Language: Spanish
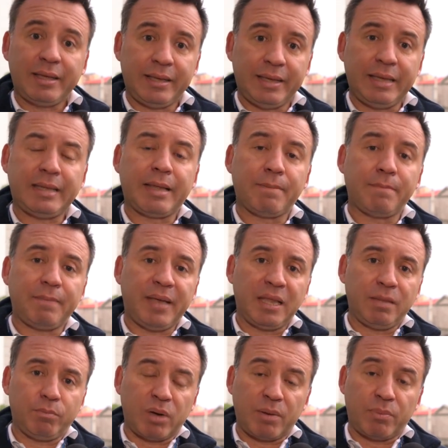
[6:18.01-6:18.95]
y
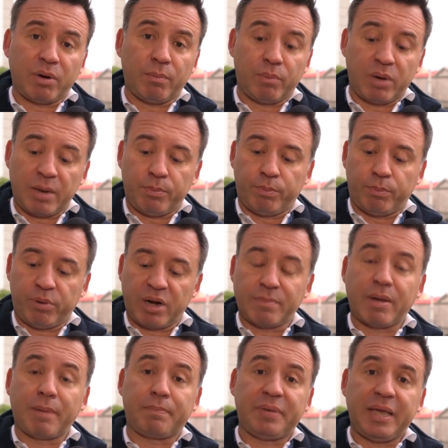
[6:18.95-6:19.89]
también por
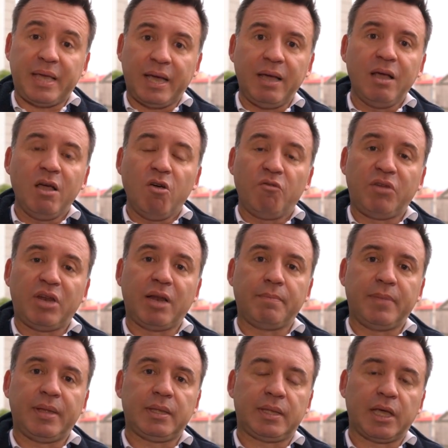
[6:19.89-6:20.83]
el, PIE
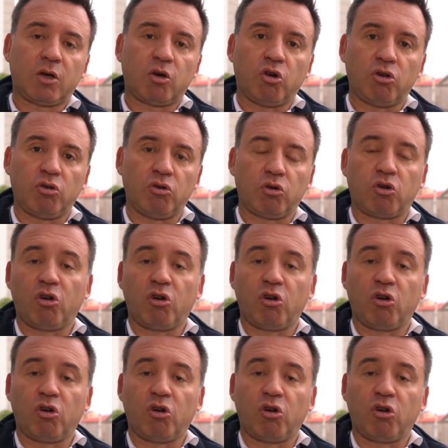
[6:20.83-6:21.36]
finalmente con,